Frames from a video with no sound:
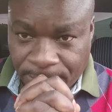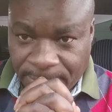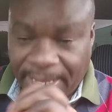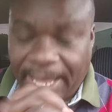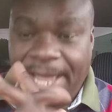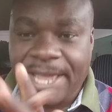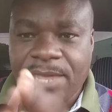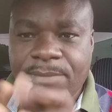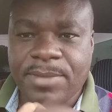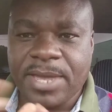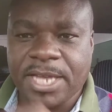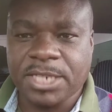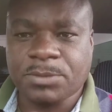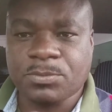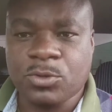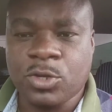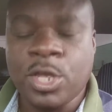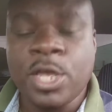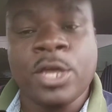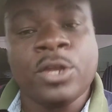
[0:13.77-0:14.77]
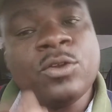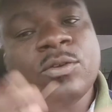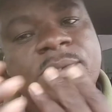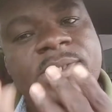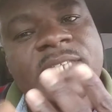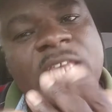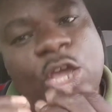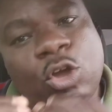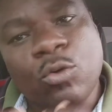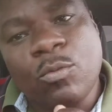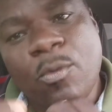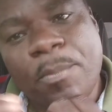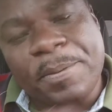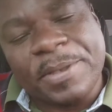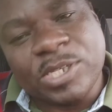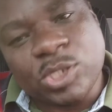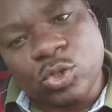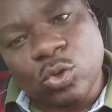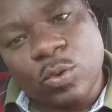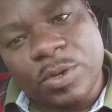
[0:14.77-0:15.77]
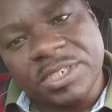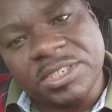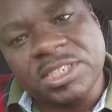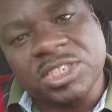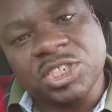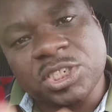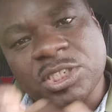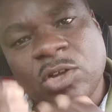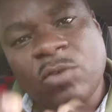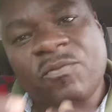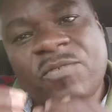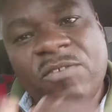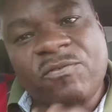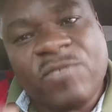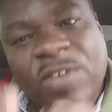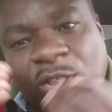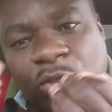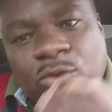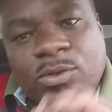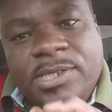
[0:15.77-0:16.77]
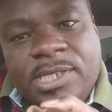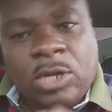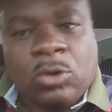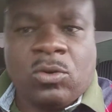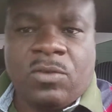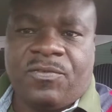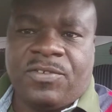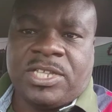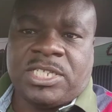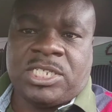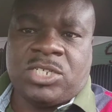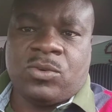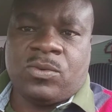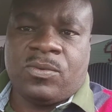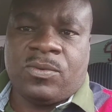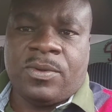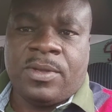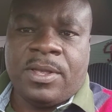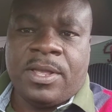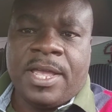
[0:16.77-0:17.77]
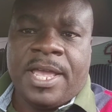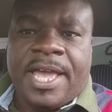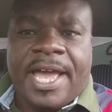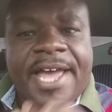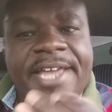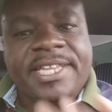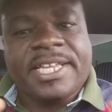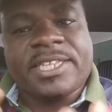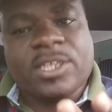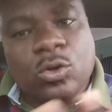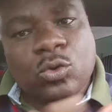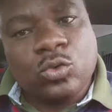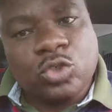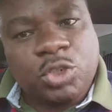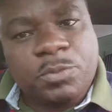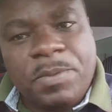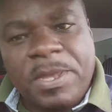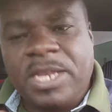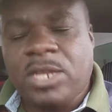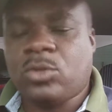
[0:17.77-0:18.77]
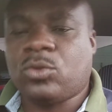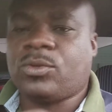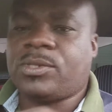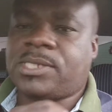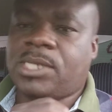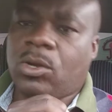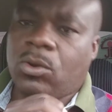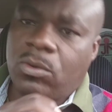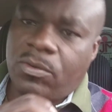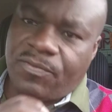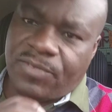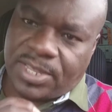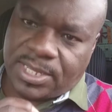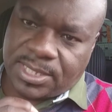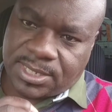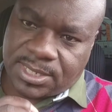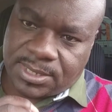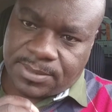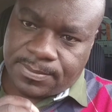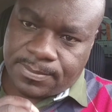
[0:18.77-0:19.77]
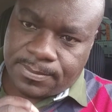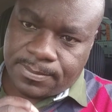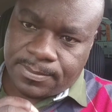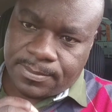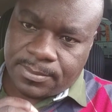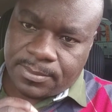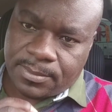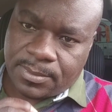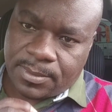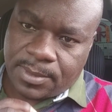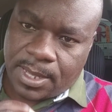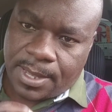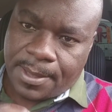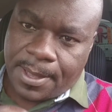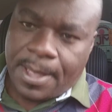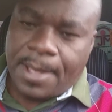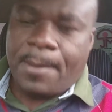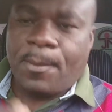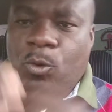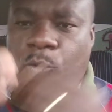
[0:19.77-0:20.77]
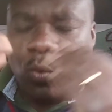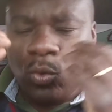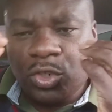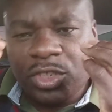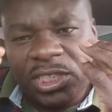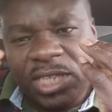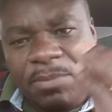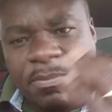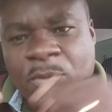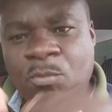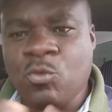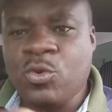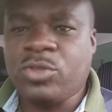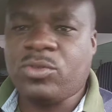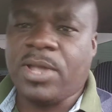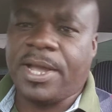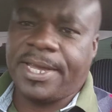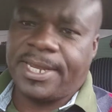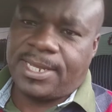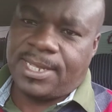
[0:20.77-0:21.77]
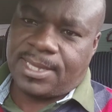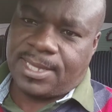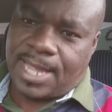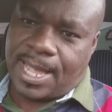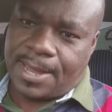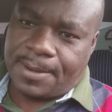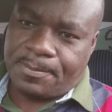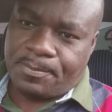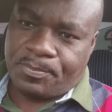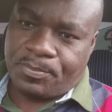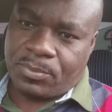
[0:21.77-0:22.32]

Caí mesmo. Não sei como pessoas que estão vivendo no século XXI ainda estão com o espírito do século XX. Custa-me muito acreditar.